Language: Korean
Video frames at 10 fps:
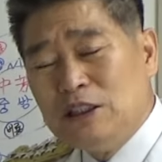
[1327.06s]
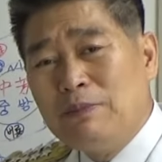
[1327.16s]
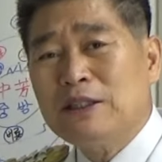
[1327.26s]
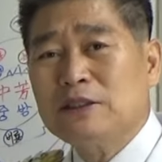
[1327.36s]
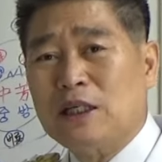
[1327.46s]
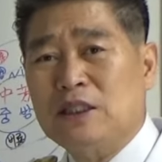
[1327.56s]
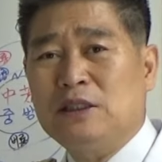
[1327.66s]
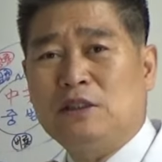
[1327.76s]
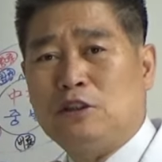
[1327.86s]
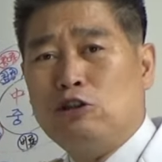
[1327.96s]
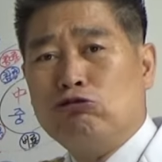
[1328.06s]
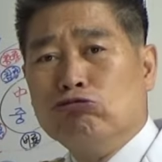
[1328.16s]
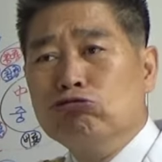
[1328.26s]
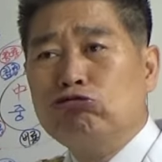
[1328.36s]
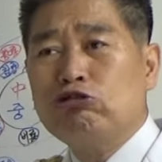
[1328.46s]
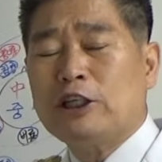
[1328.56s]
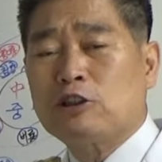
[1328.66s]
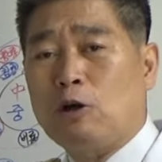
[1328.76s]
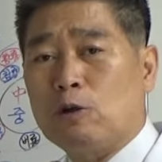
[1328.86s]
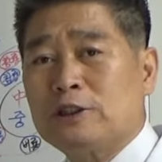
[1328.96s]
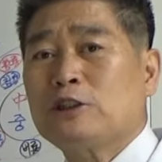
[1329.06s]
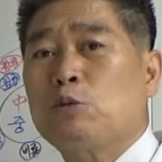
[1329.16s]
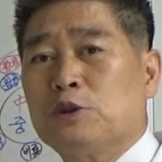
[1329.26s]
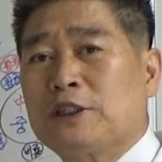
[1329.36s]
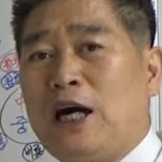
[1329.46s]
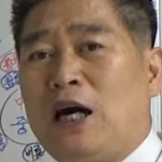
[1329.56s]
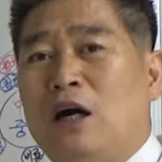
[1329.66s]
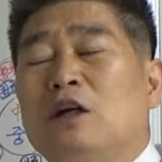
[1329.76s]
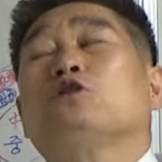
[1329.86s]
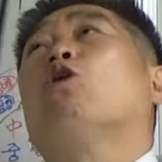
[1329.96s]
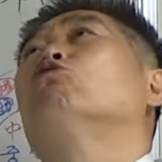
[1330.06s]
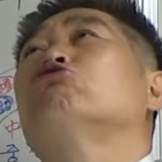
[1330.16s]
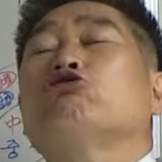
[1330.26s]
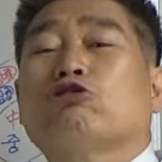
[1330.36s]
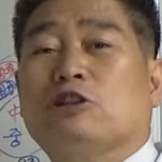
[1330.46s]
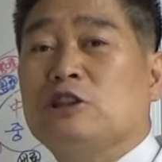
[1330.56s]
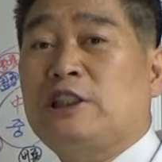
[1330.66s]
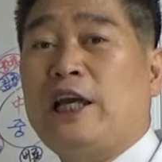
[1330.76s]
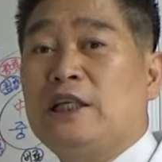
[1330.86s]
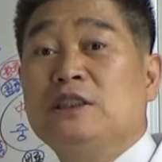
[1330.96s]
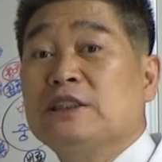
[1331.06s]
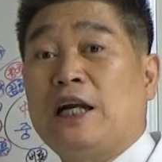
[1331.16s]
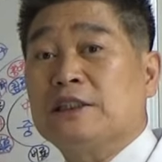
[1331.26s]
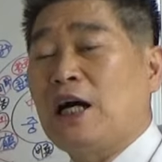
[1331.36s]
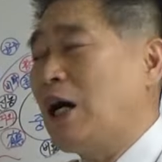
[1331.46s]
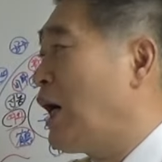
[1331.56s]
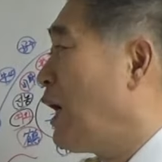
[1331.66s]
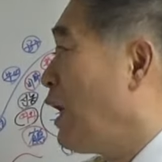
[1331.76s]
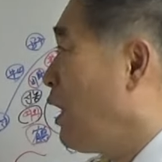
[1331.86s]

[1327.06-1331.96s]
임한 자리를 우주에서 찾아보니까 저 우주 끝에 있는 게 아니라